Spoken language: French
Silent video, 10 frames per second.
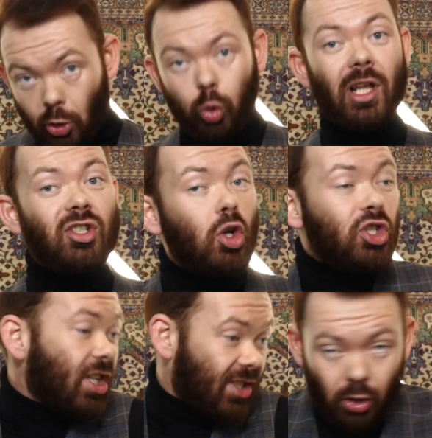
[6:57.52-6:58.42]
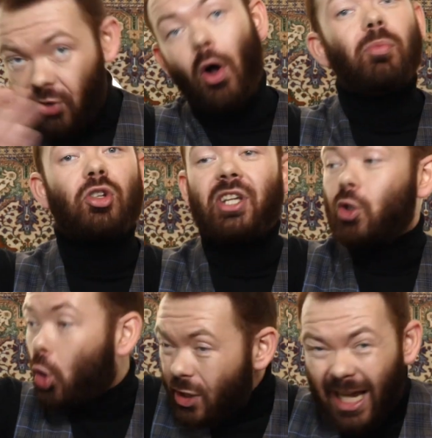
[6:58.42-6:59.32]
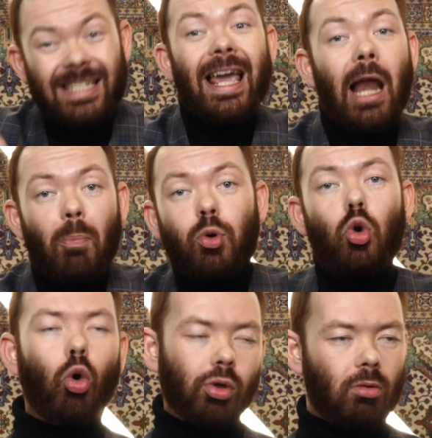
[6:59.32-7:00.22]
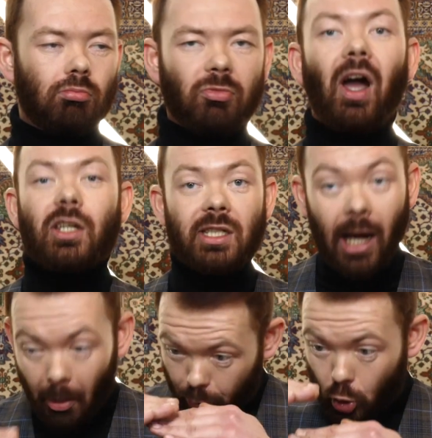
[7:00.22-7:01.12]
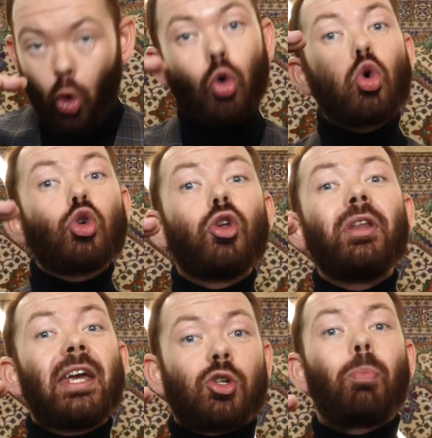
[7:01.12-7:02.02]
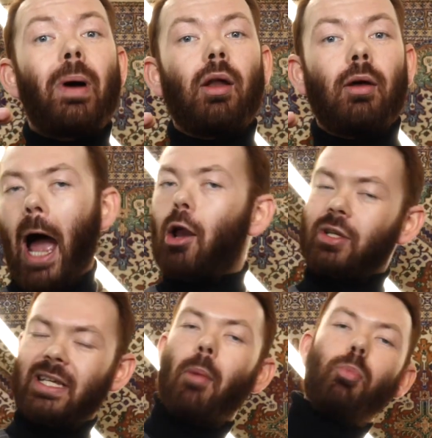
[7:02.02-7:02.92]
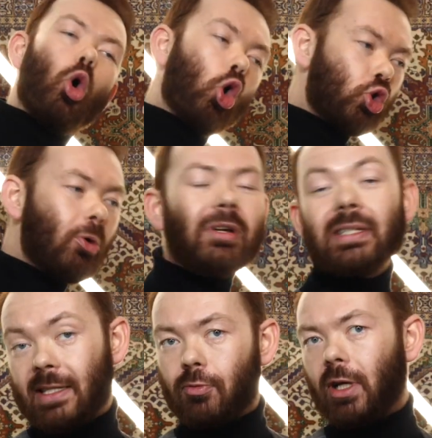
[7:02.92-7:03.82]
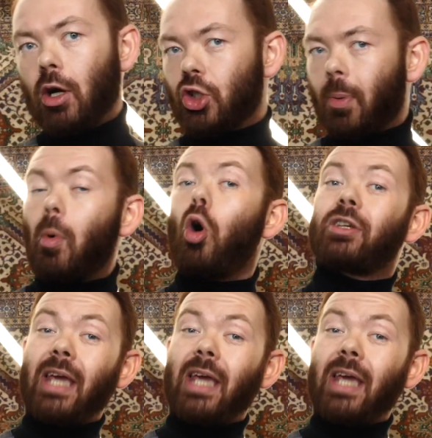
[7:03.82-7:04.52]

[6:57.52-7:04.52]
Et tous les ans ça se transforme dans cette course à qui a la plus longue Enfin, qui a la plus longue couche de neige je parle. Alors c'est un peu hors jeu mais si vous voulez en ce moment,